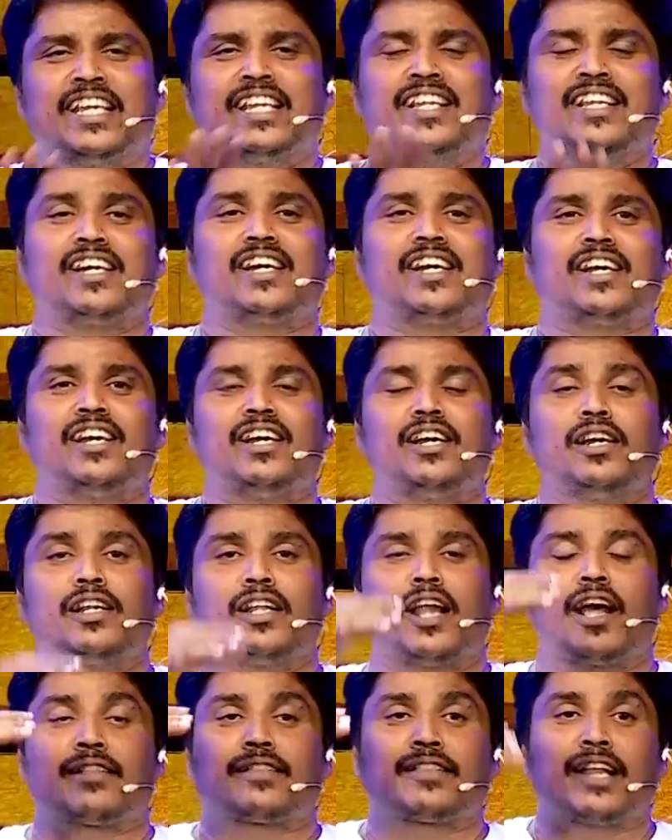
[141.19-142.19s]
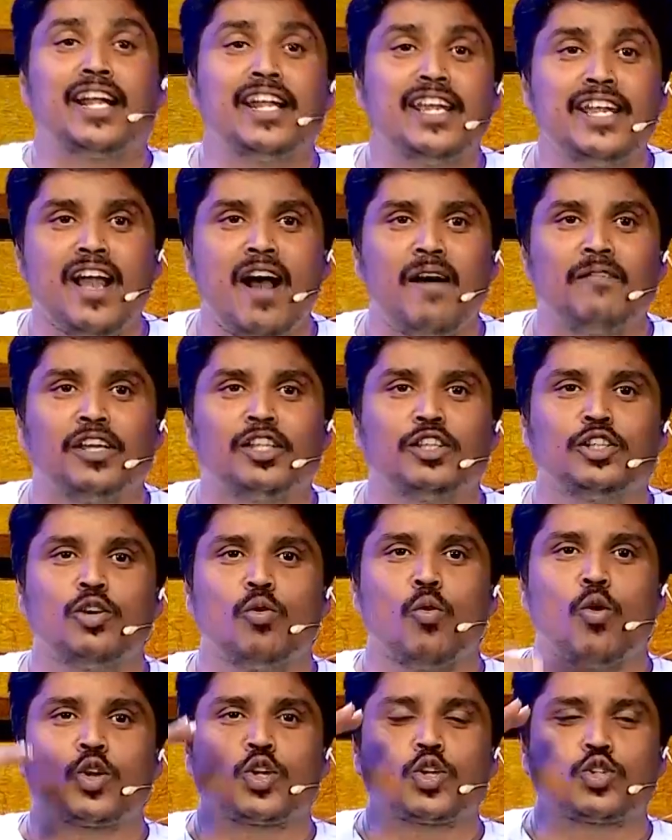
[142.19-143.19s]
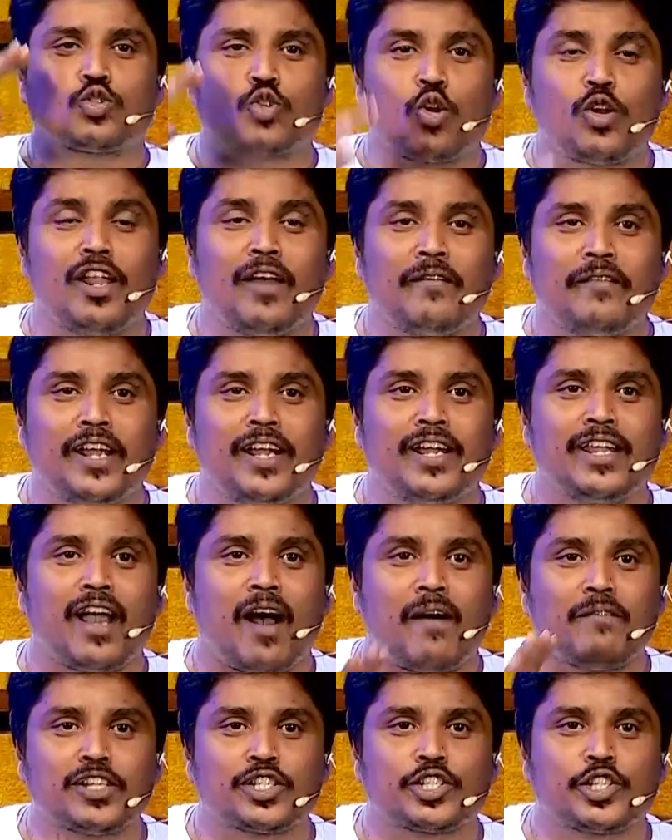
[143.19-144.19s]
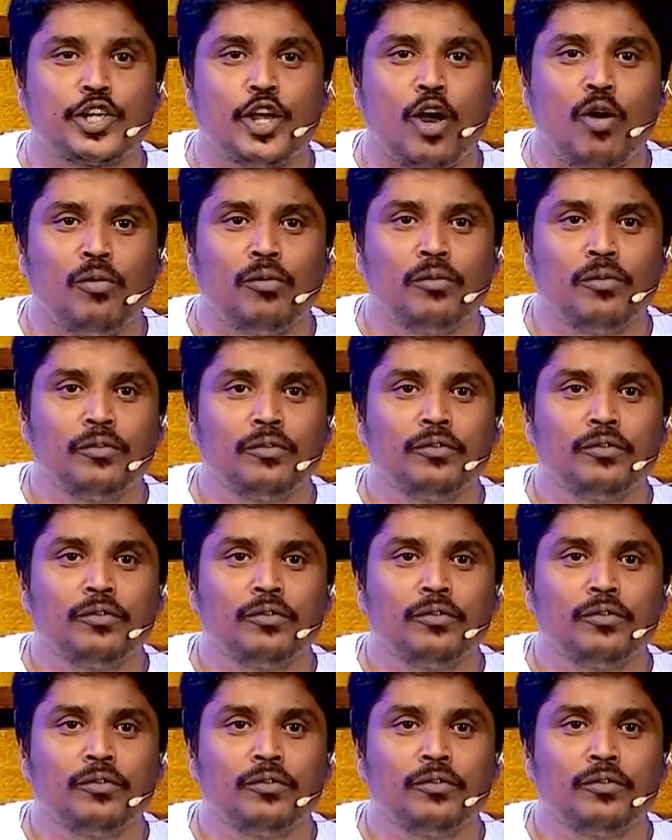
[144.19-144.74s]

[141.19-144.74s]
இதுக்கு நான் தனியா வந்து உன்கிட்ட சொல்ல வேண்டிய அவசியம்